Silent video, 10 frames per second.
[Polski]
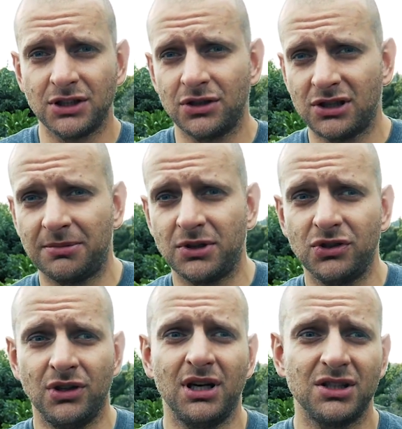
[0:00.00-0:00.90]
trzeba się rozebrać
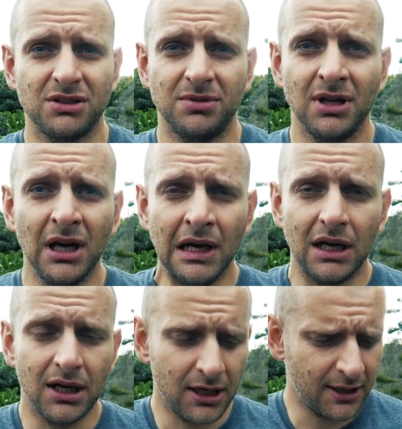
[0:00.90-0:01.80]
do naga, żeby,
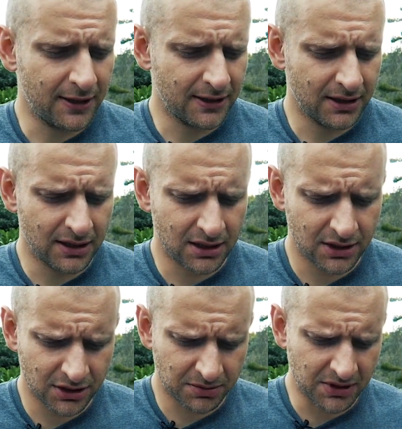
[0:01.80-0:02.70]
e,
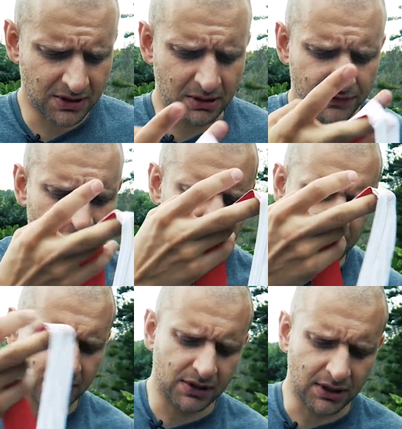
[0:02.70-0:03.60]
e, żeby się załatwić,
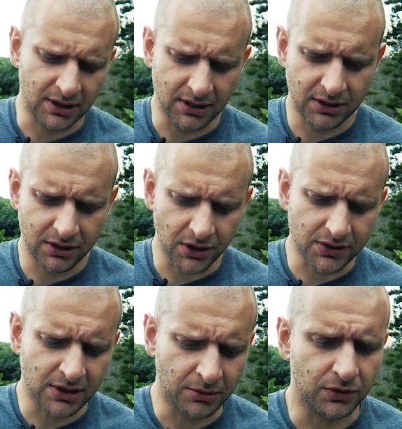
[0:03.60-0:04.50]
więc e, to
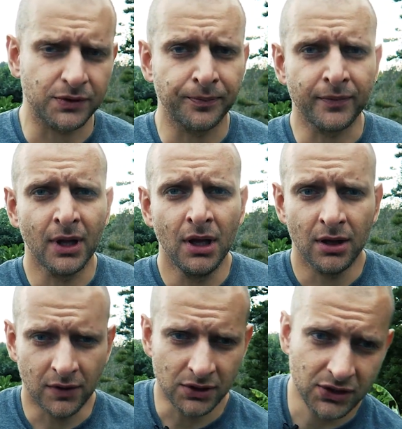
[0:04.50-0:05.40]
jest ten minus.
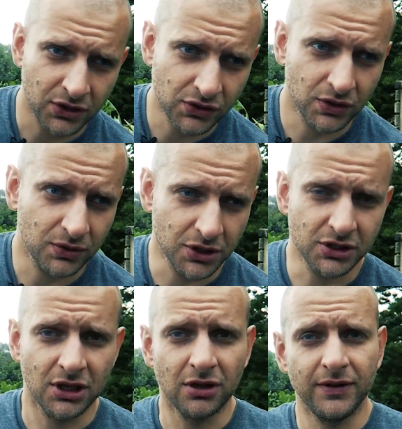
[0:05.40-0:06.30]
Więc to są
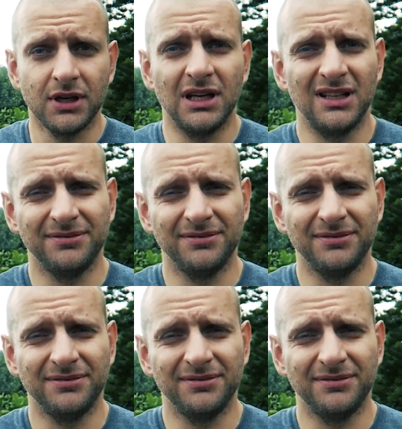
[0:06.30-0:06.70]
rzeczy na rower.